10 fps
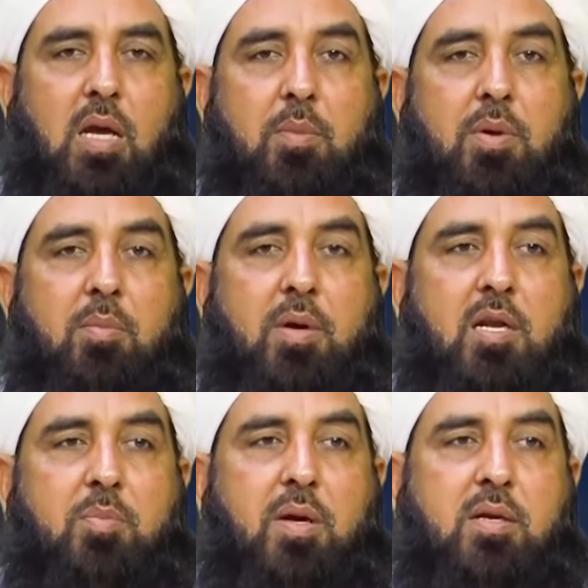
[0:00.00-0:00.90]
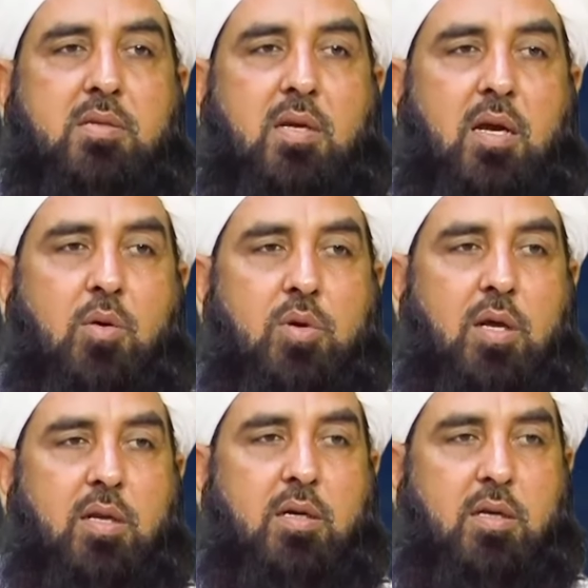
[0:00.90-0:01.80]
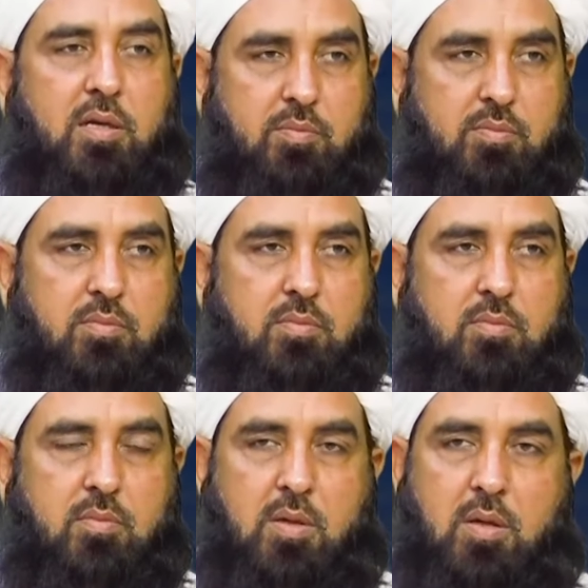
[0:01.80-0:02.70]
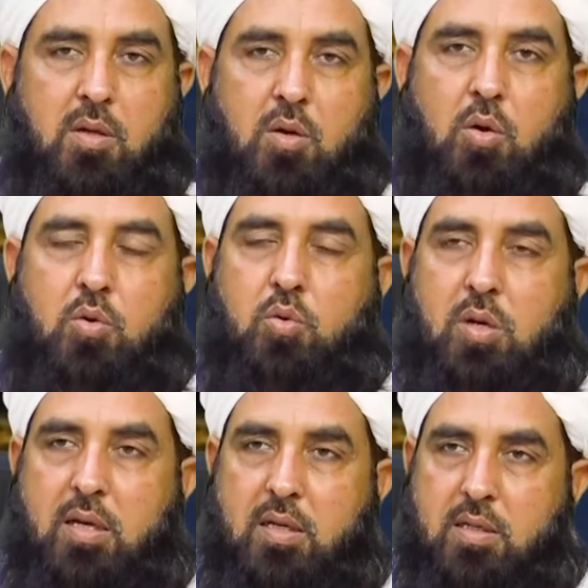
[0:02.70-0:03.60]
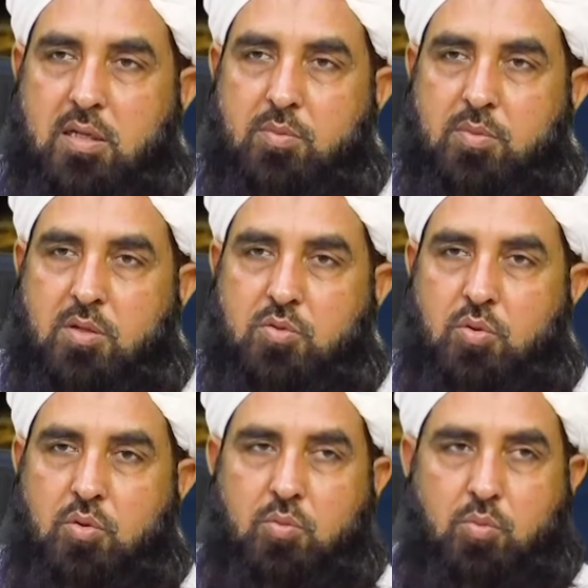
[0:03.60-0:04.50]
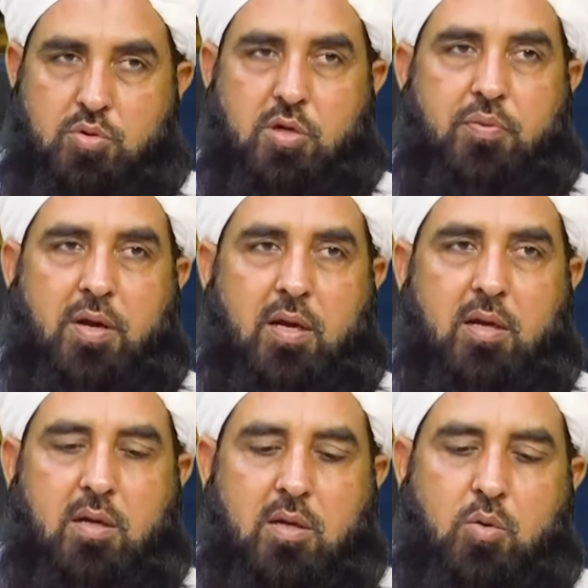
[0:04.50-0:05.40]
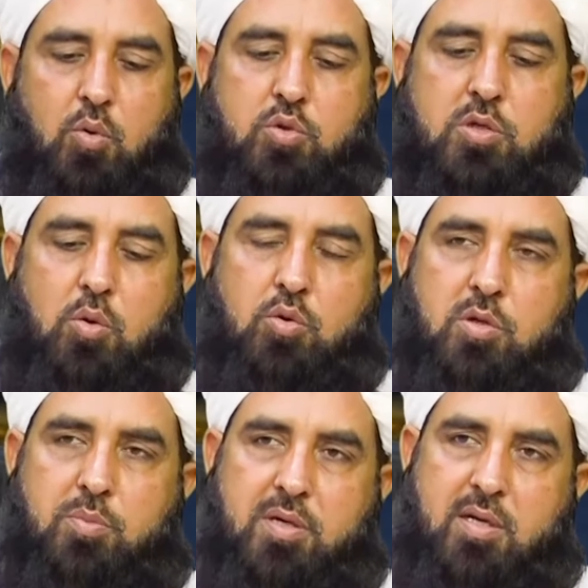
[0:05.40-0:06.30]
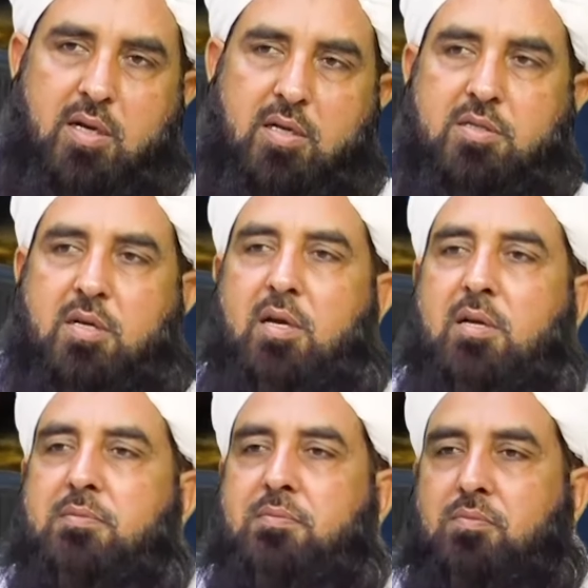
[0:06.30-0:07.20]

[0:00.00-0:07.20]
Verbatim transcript: अब हमारे पास है कुरान करीम और कुरान करीम का जो मुसफ़ है उसका हजम भी डेढ़ इंच का है